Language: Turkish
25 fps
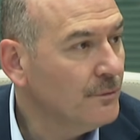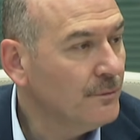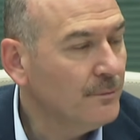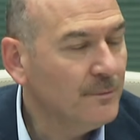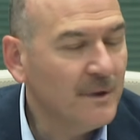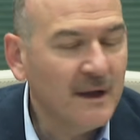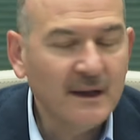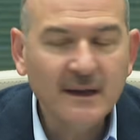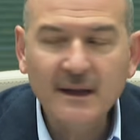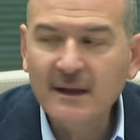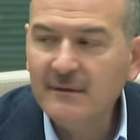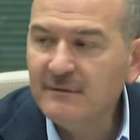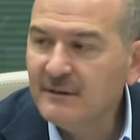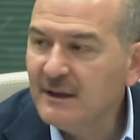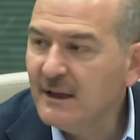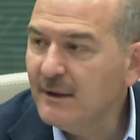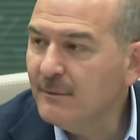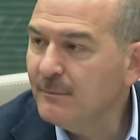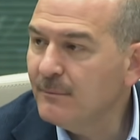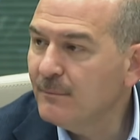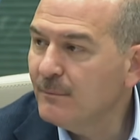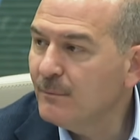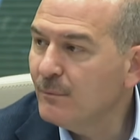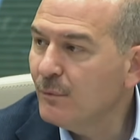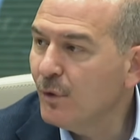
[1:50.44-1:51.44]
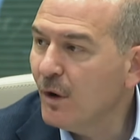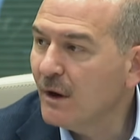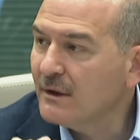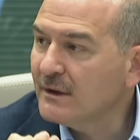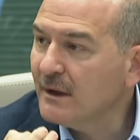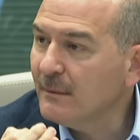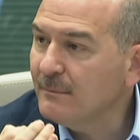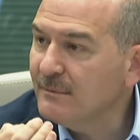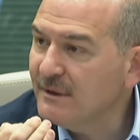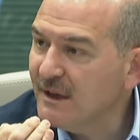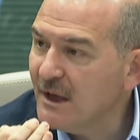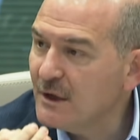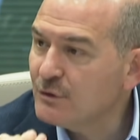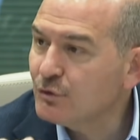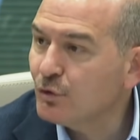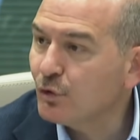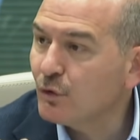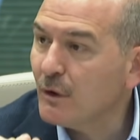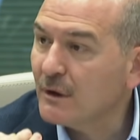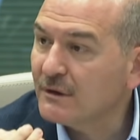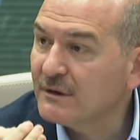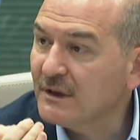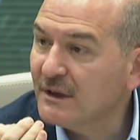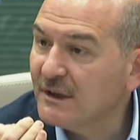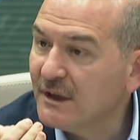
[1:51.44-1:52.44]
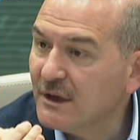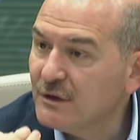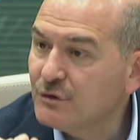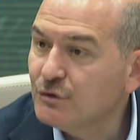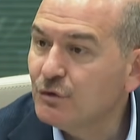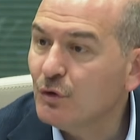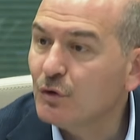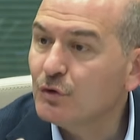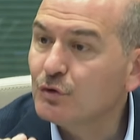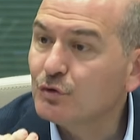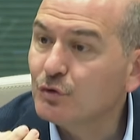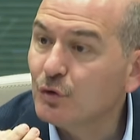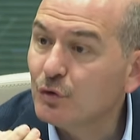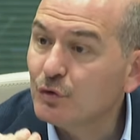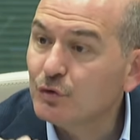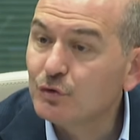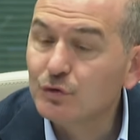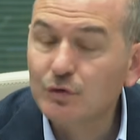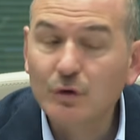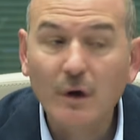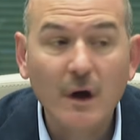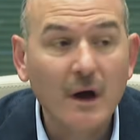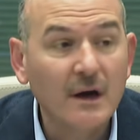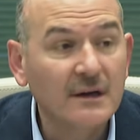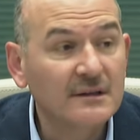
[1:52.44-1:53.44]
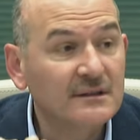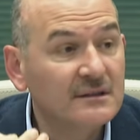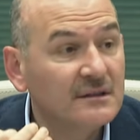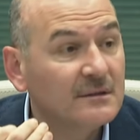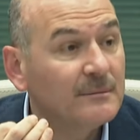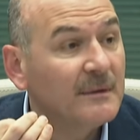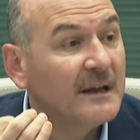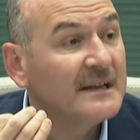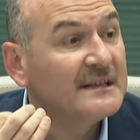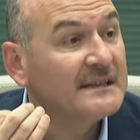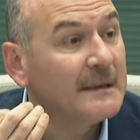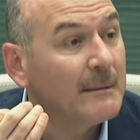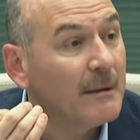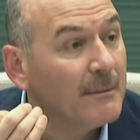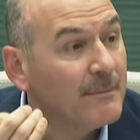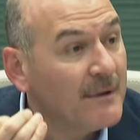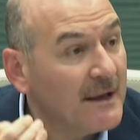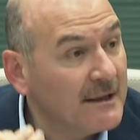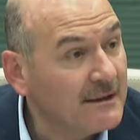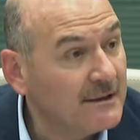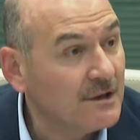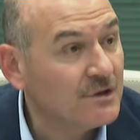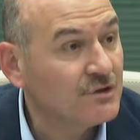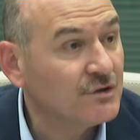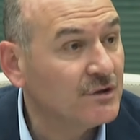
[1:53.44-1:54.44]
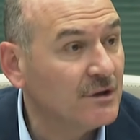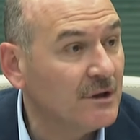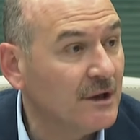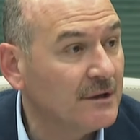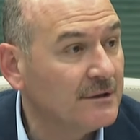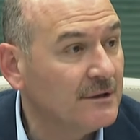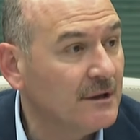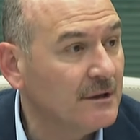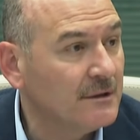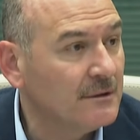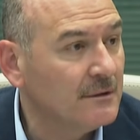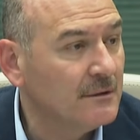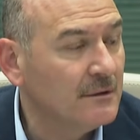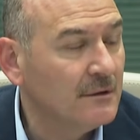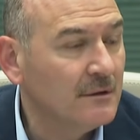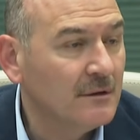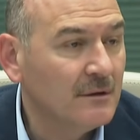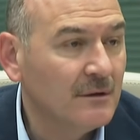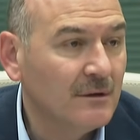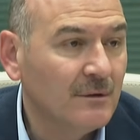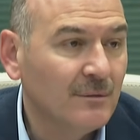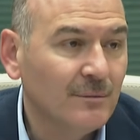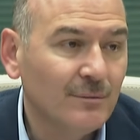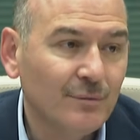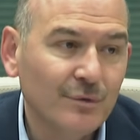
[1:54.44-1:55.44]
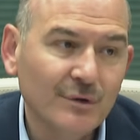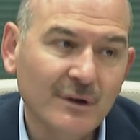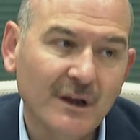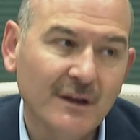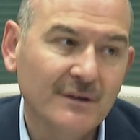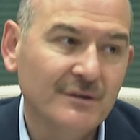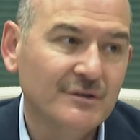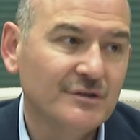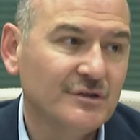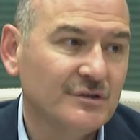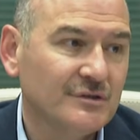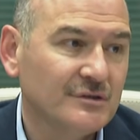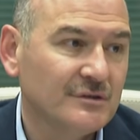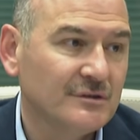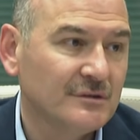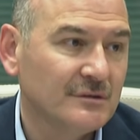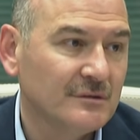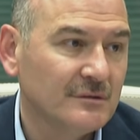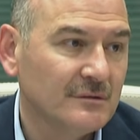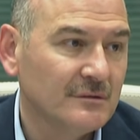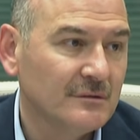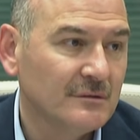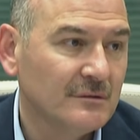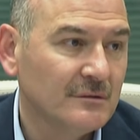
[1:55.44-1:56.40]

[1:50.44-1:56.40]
Ben evdeyim, bu adam niye sokakta geziyor sorusunu arttırmaya sebebiyet teşkil eder. Bu yanlıştır.